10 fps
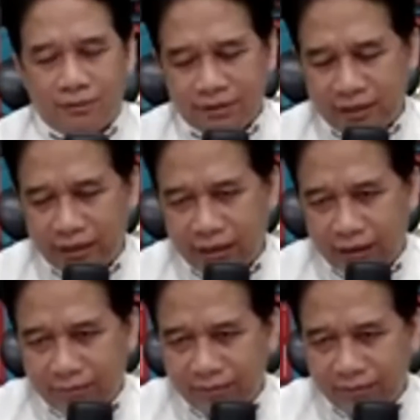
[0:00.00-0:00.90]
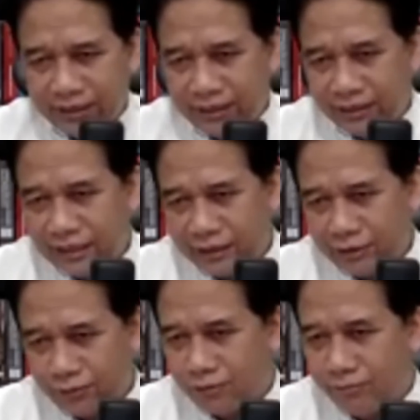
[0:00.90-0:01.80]
Misalnya ada pendidikan,
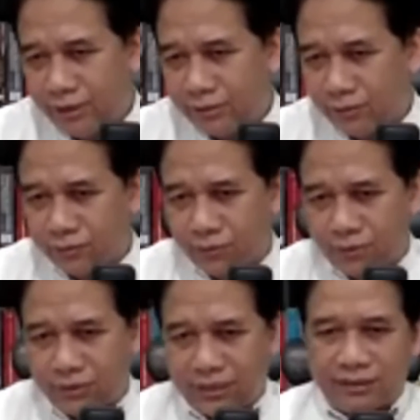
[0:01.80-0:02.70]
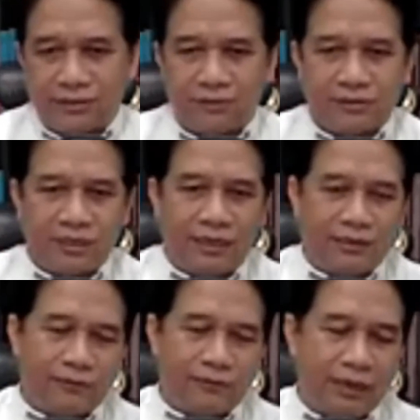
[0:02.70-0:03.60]
ekonomi, kultur, dan seterusnya
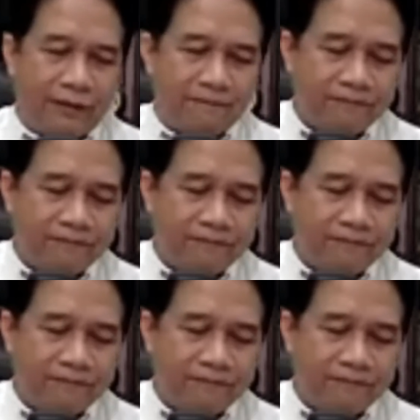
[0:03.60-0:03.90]
itu. Nah,